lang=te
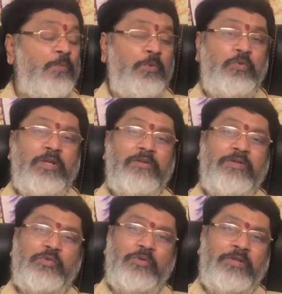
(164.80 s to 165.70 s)
బుధుడు
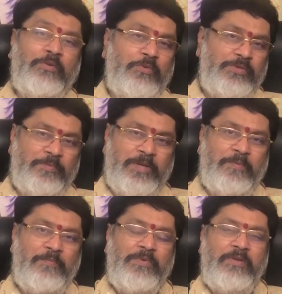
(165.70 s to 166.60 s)
అన్నవాడు సోదరుడితో
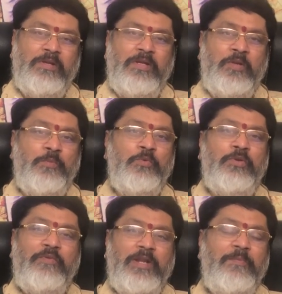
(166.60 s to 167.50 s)
సమానం ఈ
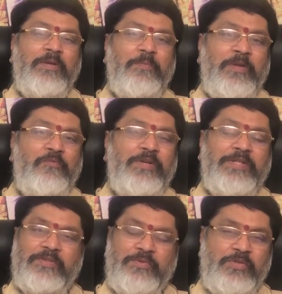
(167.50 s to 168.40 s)
బూతుడు వల్ల మీకు బెనిఫిట్
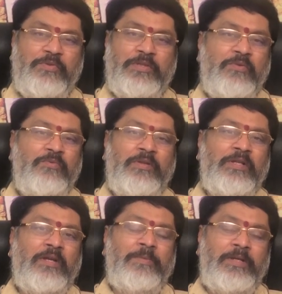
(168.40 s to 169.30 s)
ఈ సంవత్సరం అంతా
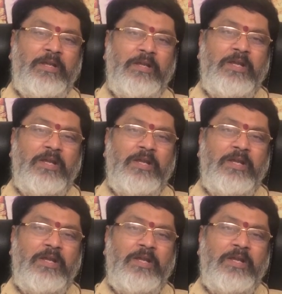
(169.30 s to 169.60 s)
ఉంటుంది కాబట్టి